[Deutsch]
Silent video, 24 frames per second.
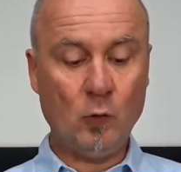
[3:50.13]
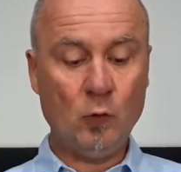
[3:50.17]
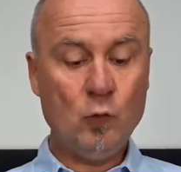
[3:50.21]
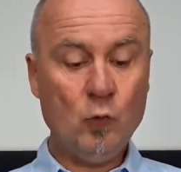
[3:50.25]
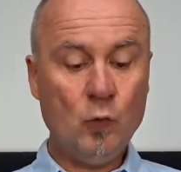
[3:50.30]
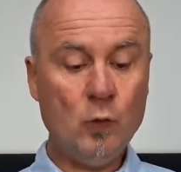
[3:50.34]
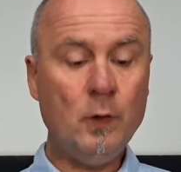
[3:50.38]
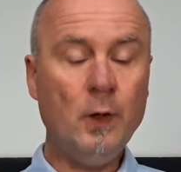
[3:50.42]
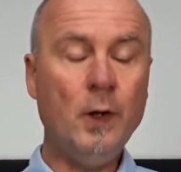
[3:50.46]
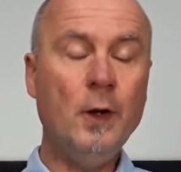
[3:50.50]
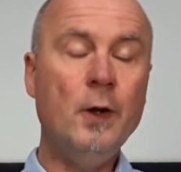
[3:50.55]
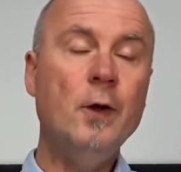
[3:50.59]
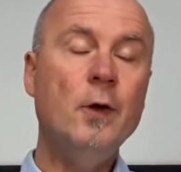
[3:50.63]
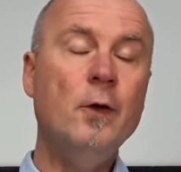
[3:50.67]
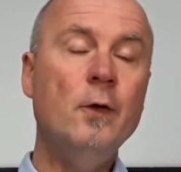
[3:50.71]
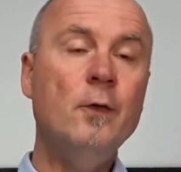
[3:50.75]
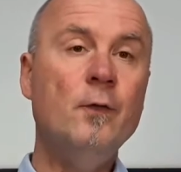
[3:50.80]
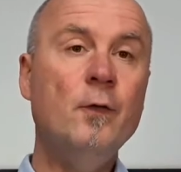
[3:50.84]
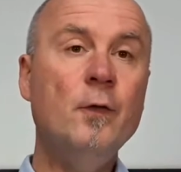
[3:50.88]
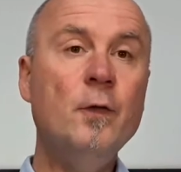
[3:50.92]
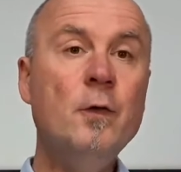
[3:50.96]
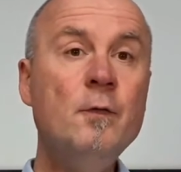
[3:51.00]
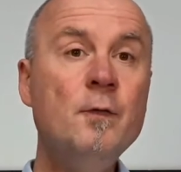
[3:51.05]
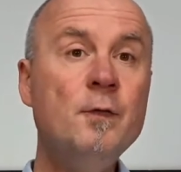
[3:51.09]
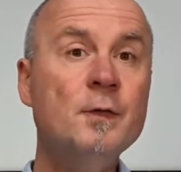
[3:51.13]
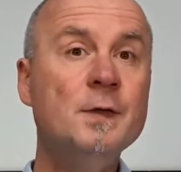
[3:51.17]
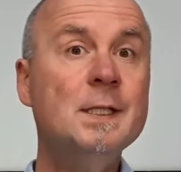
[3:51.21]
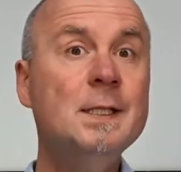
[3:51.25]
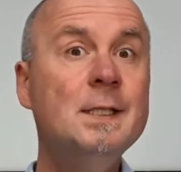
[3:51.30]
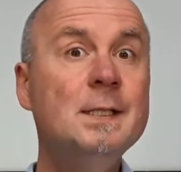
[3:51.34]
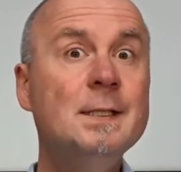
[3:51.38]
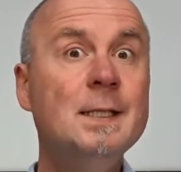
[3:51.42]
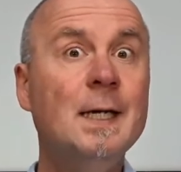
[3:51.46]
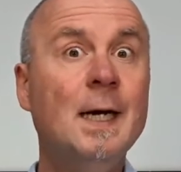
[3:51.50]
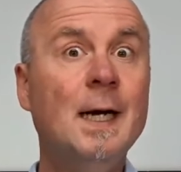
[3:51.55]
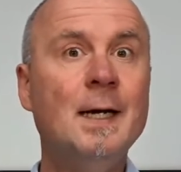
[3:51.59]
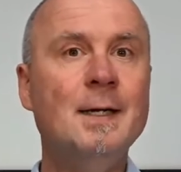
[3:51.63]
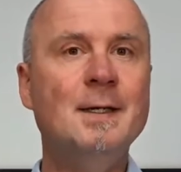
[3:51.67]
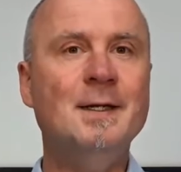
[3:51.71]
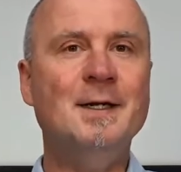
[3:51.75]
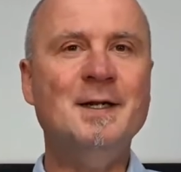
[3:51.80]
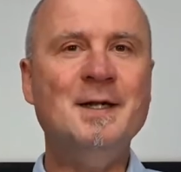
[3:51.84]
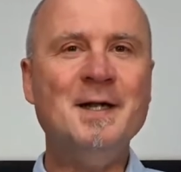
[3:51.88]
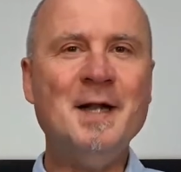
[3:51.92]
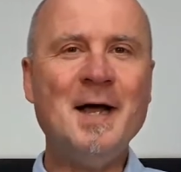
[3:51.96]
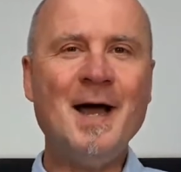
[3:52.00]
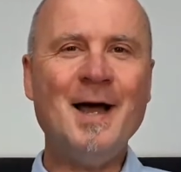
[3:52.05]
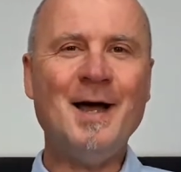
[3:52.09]
Nun, 50 Tage
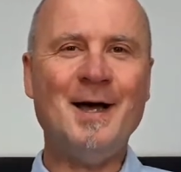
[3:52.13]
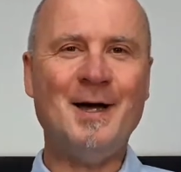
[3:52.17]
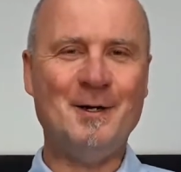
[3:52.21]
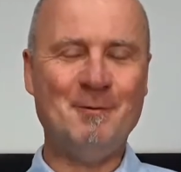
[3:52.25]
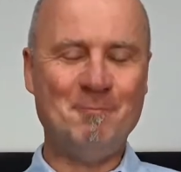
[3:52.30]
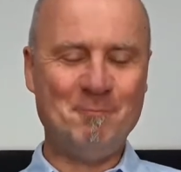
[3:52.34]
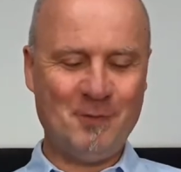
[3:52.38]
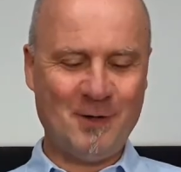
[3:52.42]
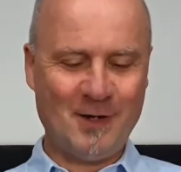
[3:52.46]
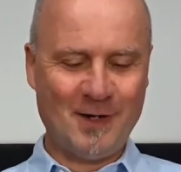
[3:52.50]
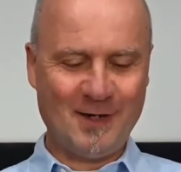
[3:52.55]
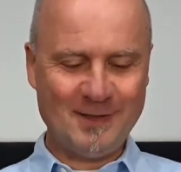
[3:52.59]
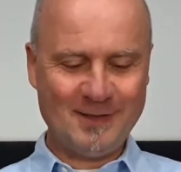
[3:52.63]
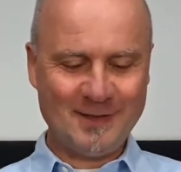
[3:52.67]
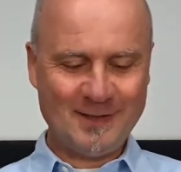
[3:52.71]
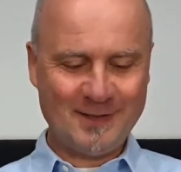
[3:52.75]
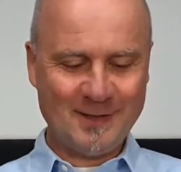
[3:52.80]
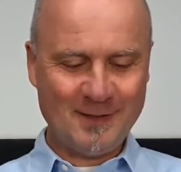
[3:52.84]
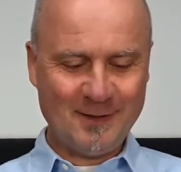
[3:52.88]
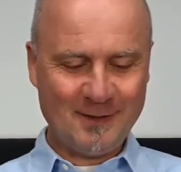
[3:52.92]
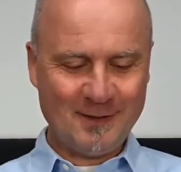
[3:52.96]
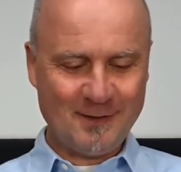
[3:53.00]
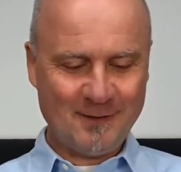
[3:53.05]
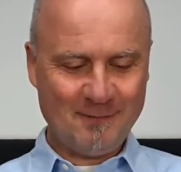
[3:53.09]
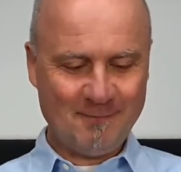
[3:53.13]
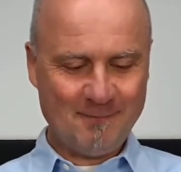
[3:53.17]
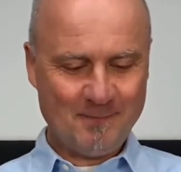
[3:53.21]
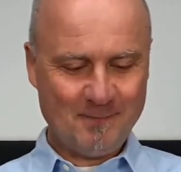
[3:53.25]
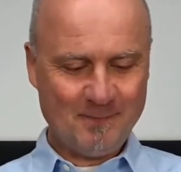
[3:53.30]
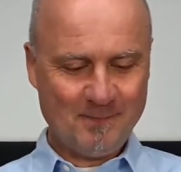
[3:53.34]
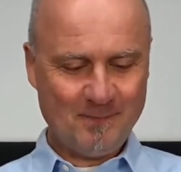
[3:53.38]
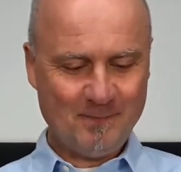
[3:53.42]
nach Passa